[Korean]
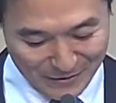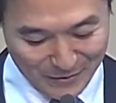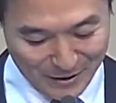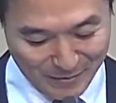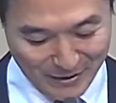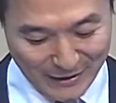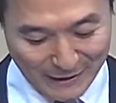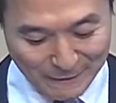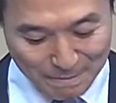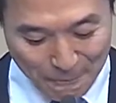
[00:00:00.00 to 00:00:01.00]

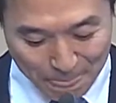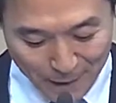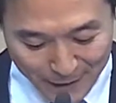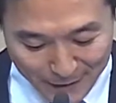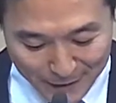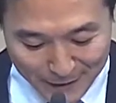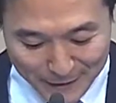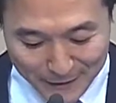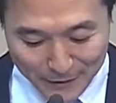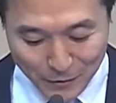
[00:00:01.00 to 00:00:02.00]
원합니다.
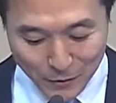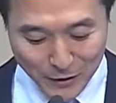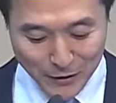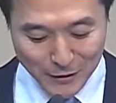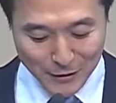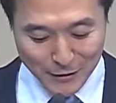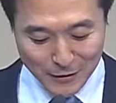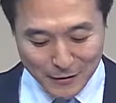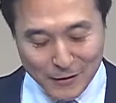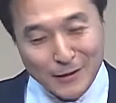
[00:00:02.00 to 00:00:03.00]

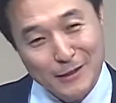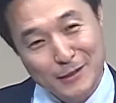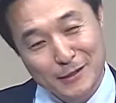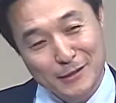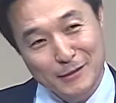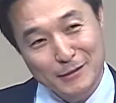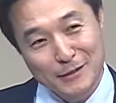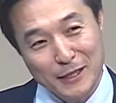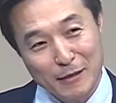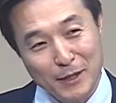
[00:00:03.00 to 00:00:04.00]
오늘 그
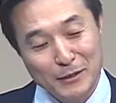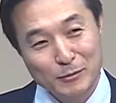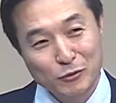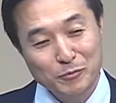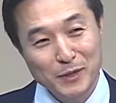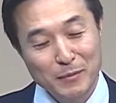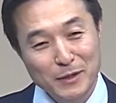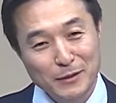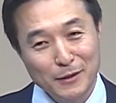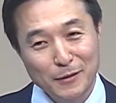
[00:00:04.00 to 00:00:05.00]
제가 말씀을
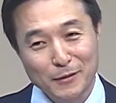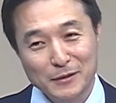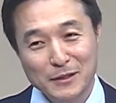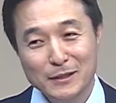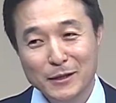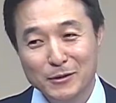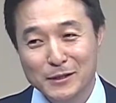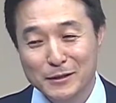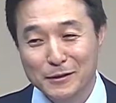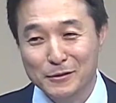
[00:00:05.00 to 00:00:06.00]
준비하면서 신대원
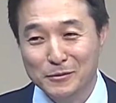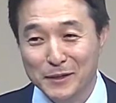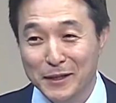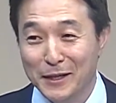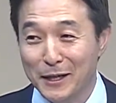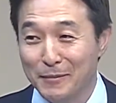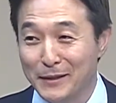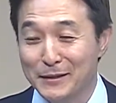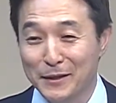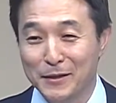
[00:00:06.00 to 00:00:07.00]
시절을 좀 생각해
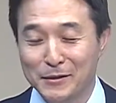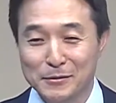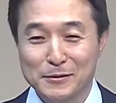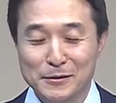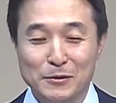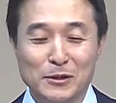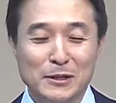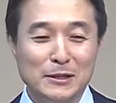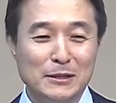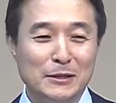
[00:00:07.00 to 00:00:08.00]
봤어요. 저도
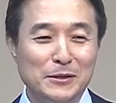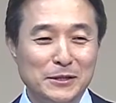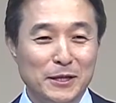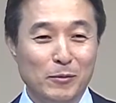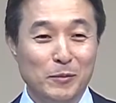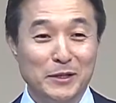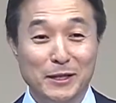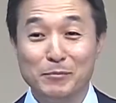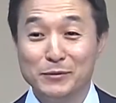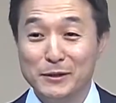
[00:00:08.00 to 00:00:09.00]
이제 신대원 시절에 보면
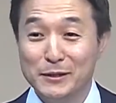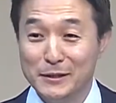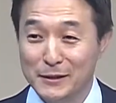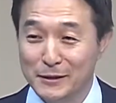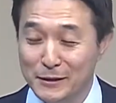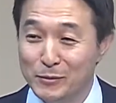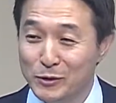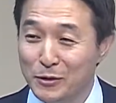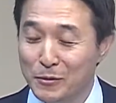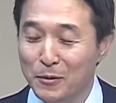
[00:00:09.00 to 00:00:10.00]
체포를
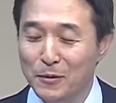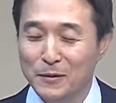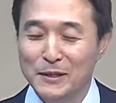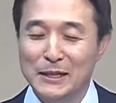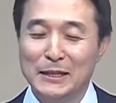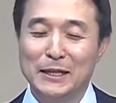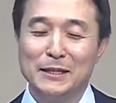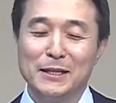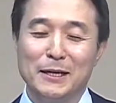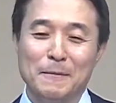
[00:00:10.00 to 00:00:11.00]
의무적으로 듣게
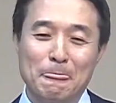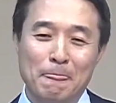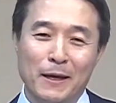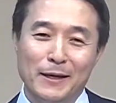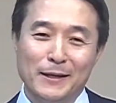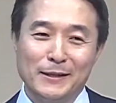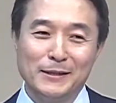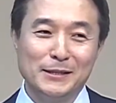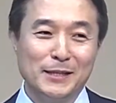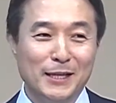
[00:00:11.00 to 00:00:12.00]
되는데
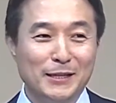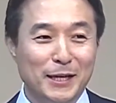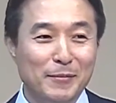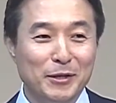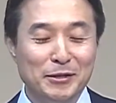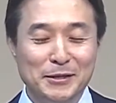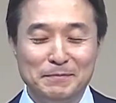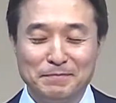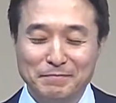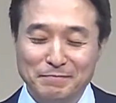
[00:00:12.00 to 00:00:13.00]
그 시간이 되면은